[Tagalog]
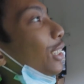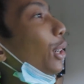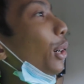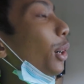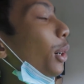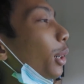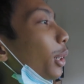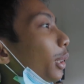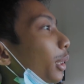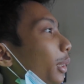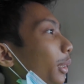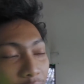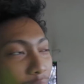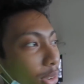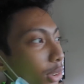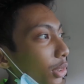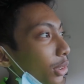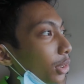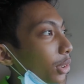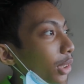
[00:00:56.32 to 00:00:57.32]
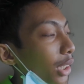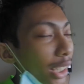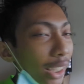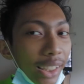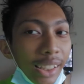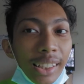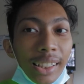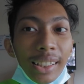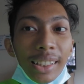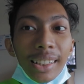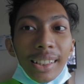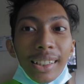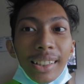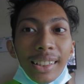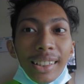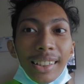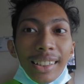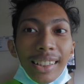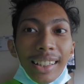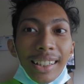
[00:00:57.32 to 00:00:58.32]
So, so today,
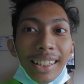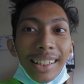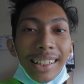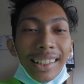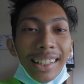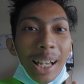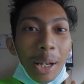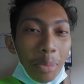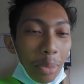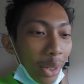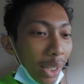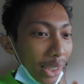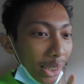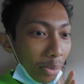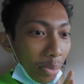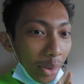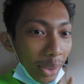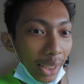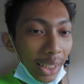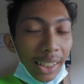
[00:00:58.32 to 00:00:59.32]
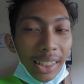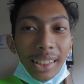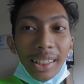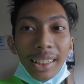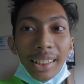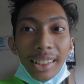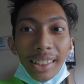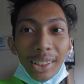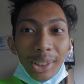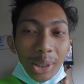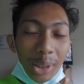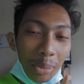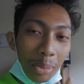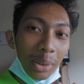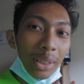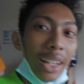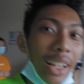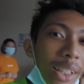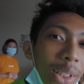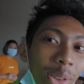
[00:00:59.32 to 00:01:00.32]
eh, napaka-special. Ito
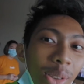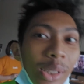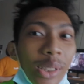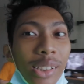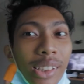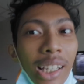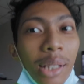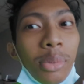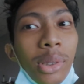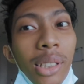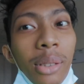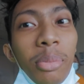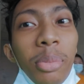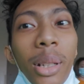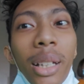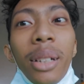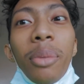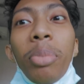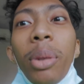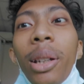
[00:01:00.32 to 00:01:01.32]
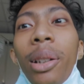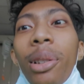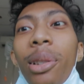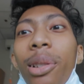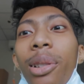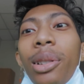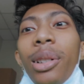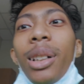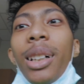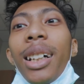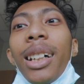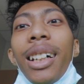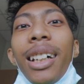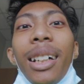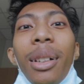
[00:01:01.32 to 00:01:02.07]
naman lagi sinasabi sa vlog, pero